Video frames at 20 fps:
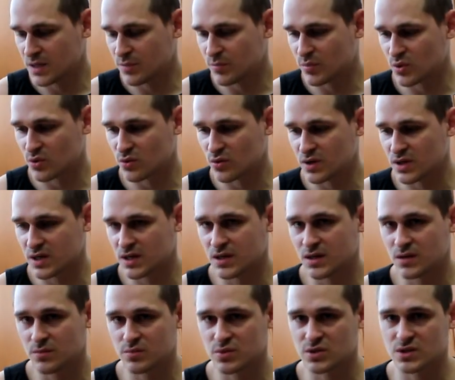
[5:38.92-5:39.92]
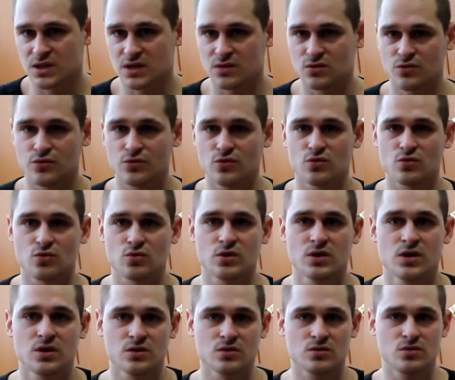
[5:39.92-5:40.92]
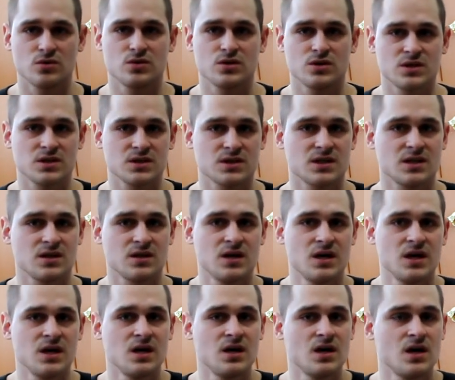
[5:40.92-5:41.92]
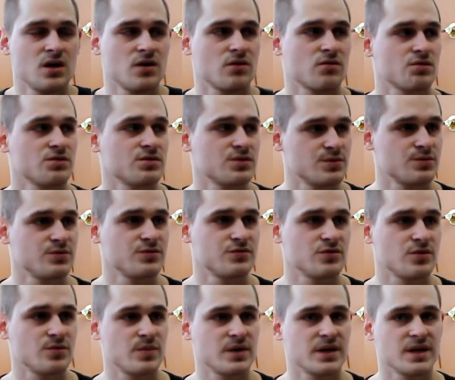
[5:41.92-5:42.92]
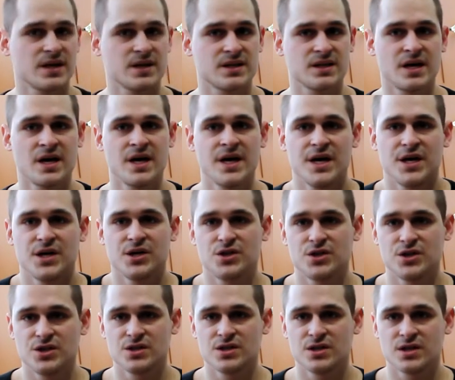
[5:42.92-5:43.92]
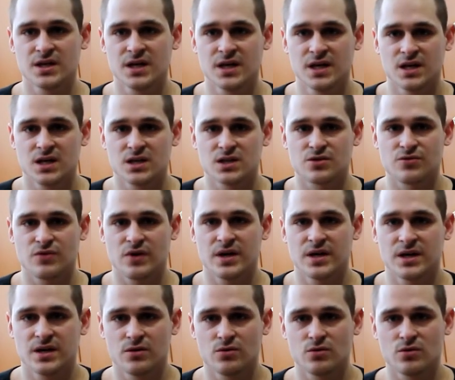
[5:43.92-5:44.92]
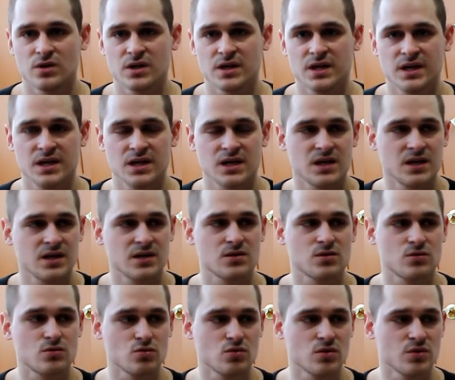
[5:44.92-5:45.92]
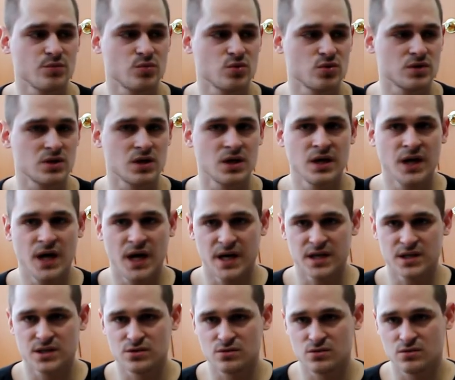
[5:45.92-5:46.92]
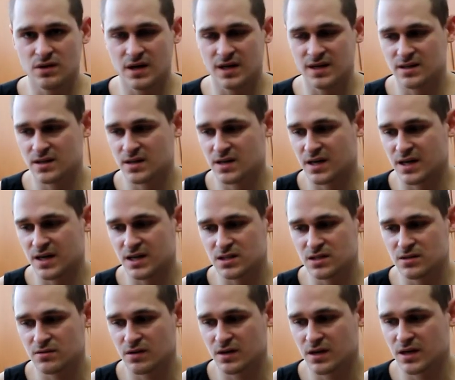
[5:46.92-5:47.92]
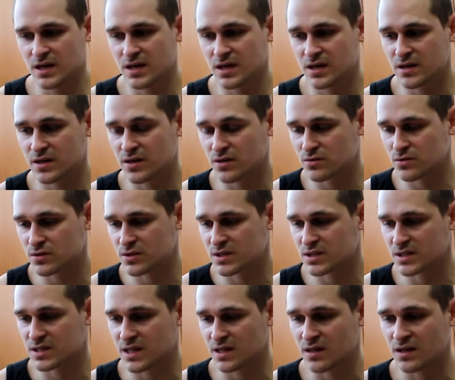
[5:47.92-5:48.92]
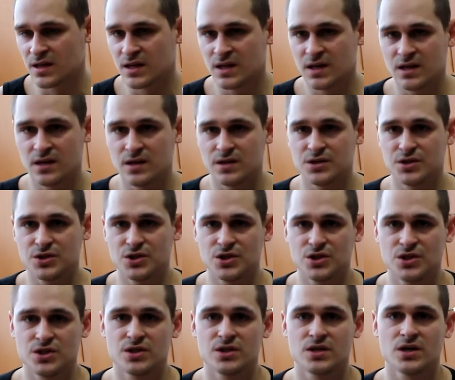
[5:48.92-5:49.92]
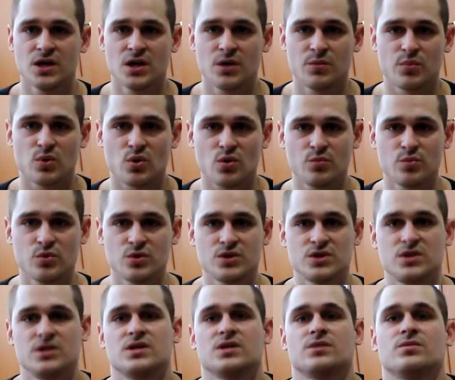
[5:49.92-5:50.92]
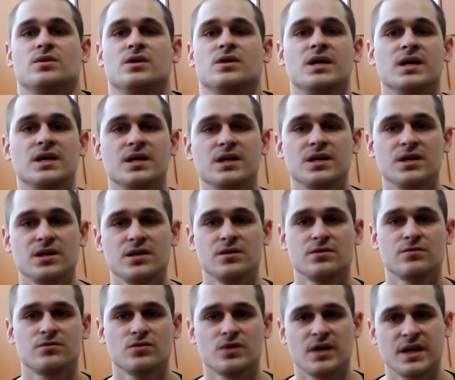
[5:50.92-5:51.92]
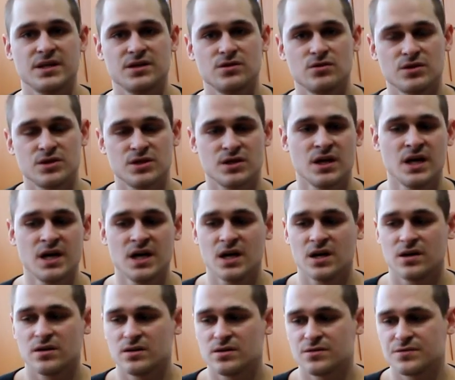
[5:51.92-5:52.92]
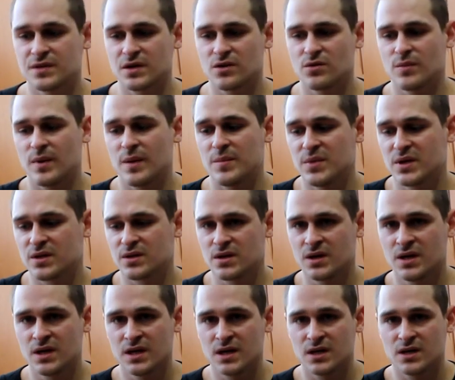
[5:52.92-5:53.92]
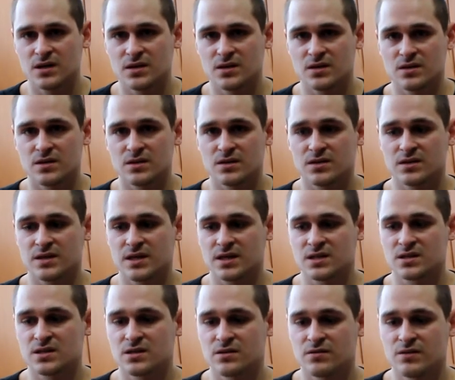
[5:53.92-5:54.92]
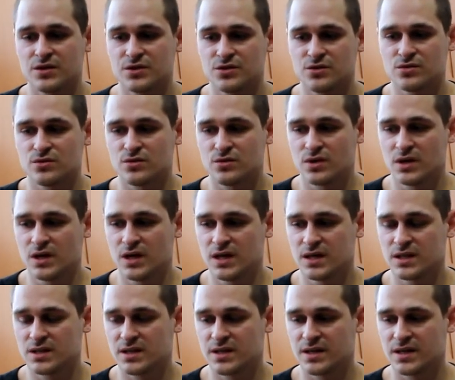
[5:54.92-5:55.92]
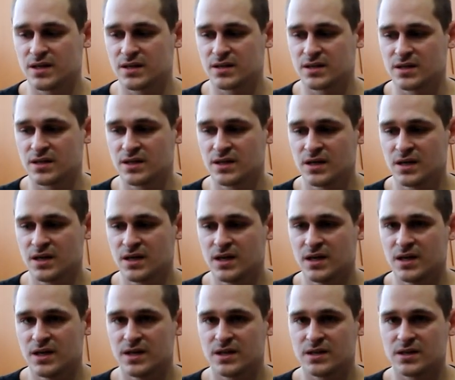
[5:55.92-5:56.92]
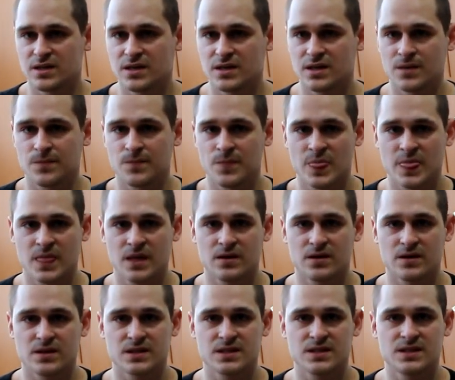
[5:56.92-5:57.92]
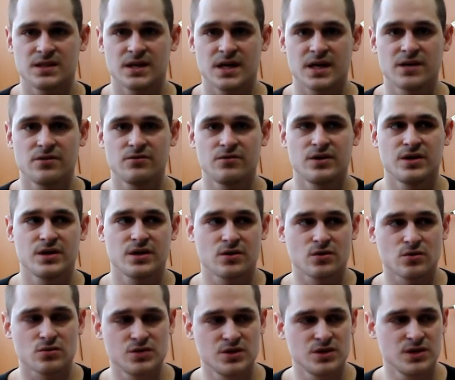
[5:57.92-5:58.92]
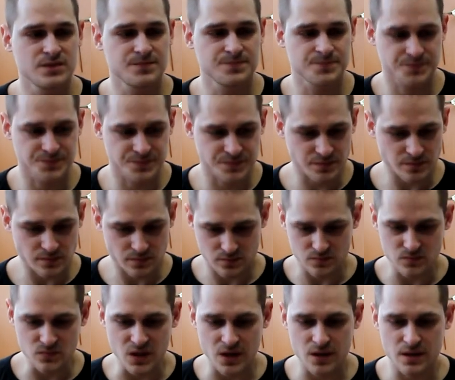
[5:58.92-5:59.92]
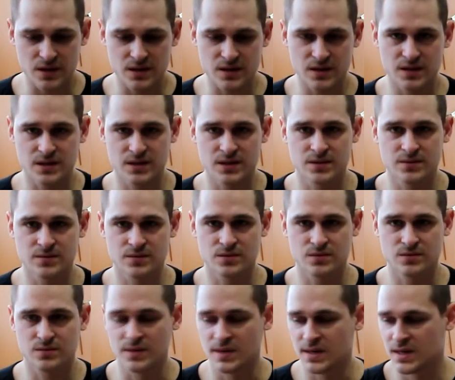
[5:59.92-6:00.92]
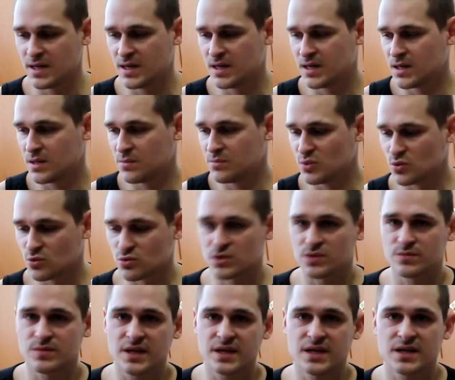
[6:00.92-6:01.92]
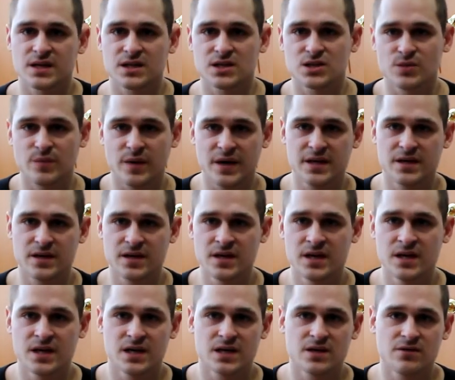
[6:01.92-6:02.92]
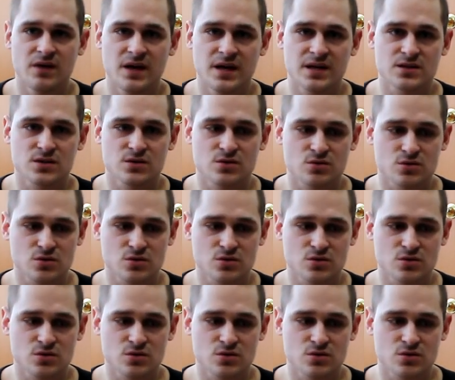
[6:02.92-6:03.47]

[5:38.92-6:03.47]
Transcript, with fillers: Про постановку рук тоже сказал, вроде бы все понятно. Ищите свои углы, этот угол будет индивидуально для каждого, как я уже сказал. Ищите, пробуйте, и вы найдете. Э, второй момент, э, так захвачу, наверное, это растягивание груди. А, минусом таких отжиманий является то,